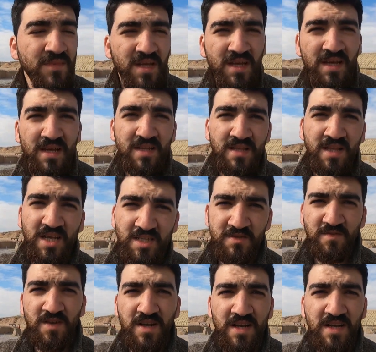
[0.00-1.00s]
e,
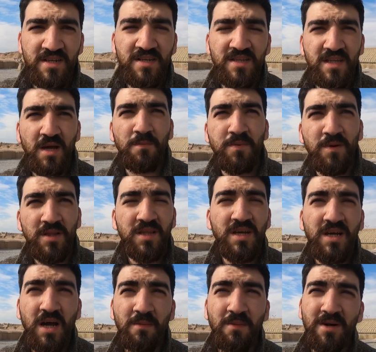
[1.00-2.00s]
tasvirlerinin
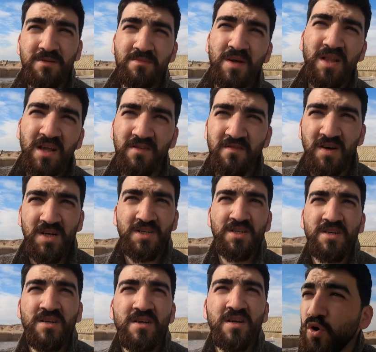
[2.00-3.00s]
yapıldığı kabartmalar var.
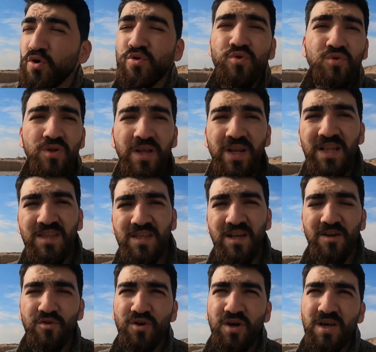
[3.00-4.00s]
Gördüğünden
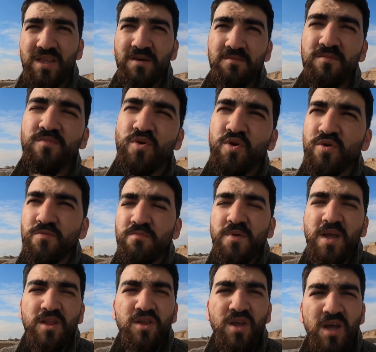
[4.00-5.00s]
etkileniyor adam. O
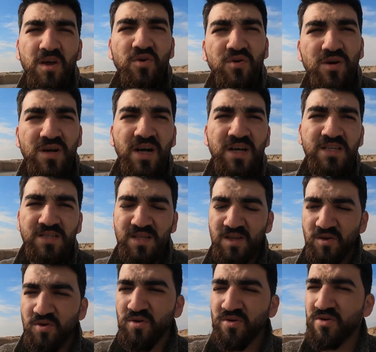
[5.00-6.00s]
medya yok, gazete
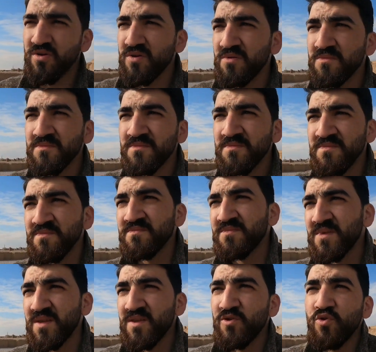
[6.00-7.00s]
yok,
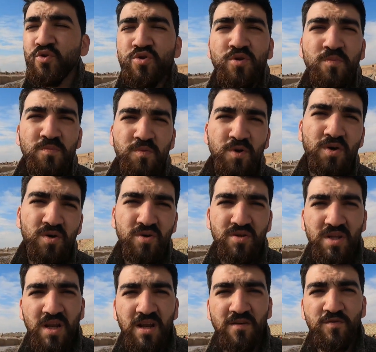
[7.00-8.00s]
YouTube
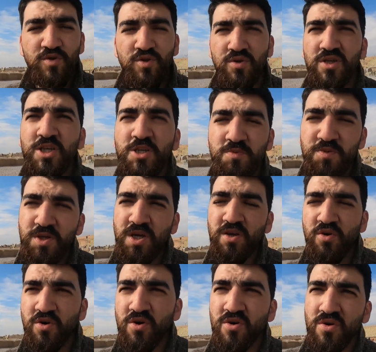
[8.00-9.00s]
yok, televizyon hiçbir
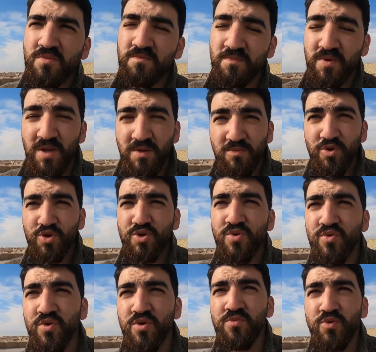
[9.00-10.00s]
şey yok.
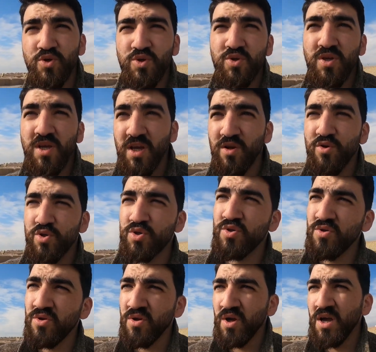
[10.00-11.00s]
Bilmiyorsun, duymuyorsun.
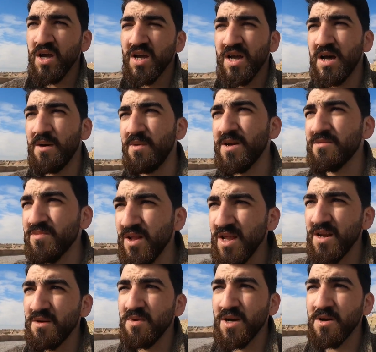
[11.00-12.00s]
Geliyorsun,
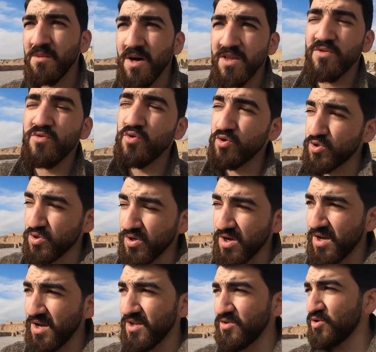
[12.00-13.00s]
kabartmalara bakıp anlıyorsun.
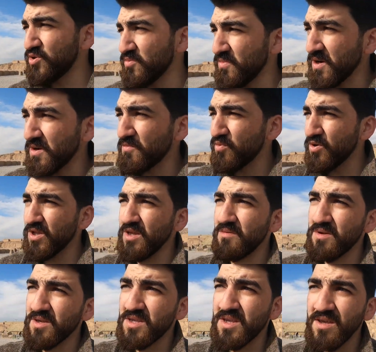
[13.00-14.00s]
Aa diyorsun bak buraya
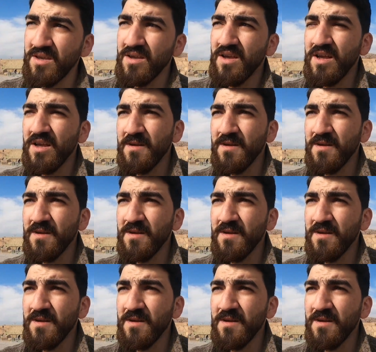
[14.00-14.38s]
demek ki